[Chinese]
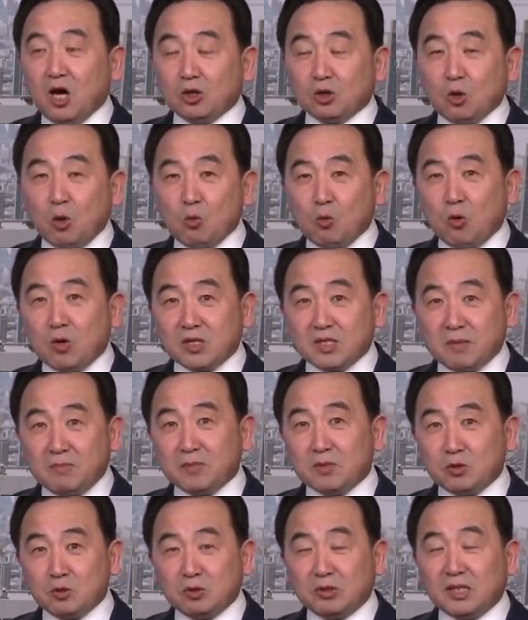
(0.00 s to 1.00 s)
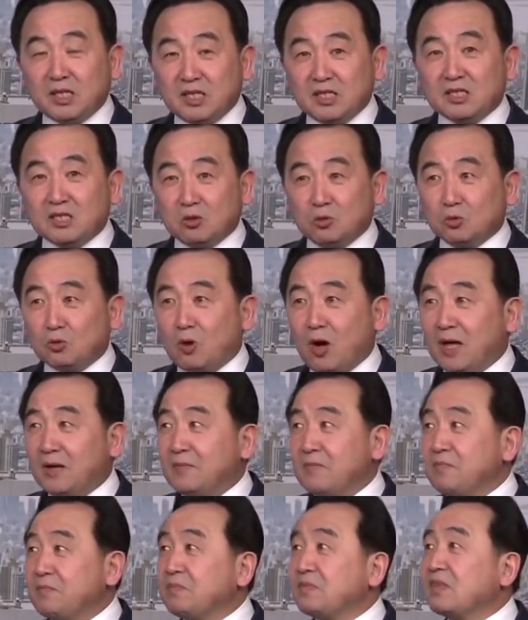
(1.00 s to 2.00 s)
通过什么具体手段
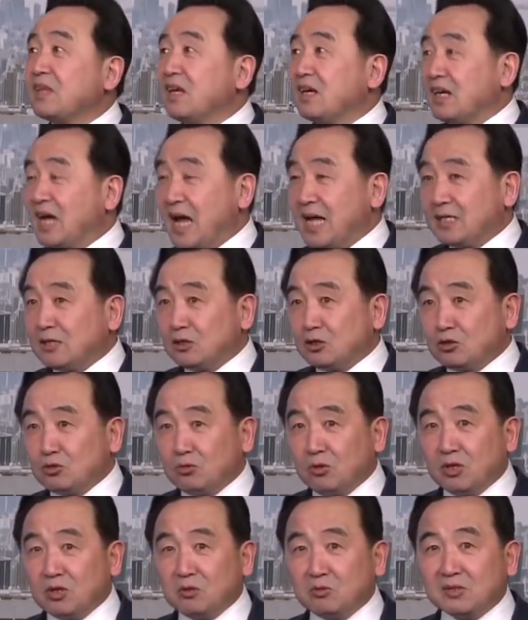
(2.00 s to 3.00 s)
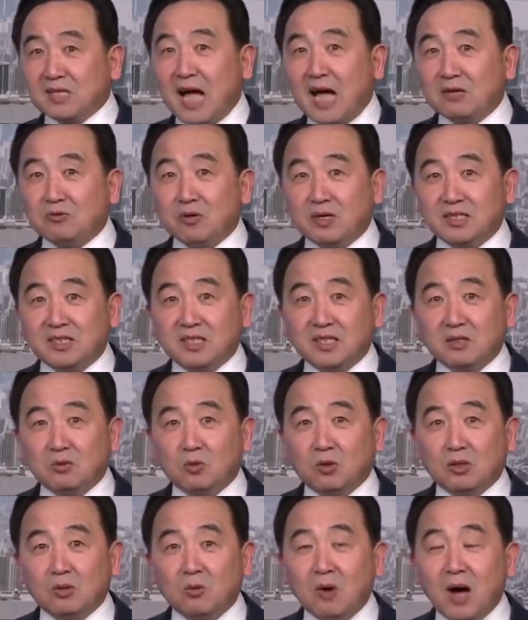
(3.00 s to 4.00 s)
来左右大选结
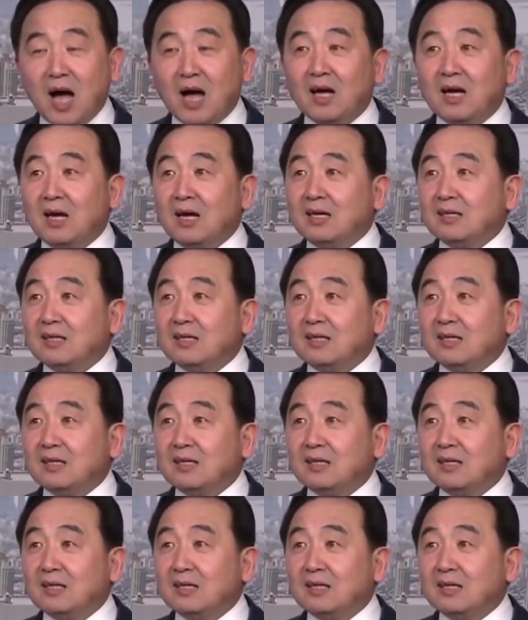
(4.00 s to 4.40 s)
果的话，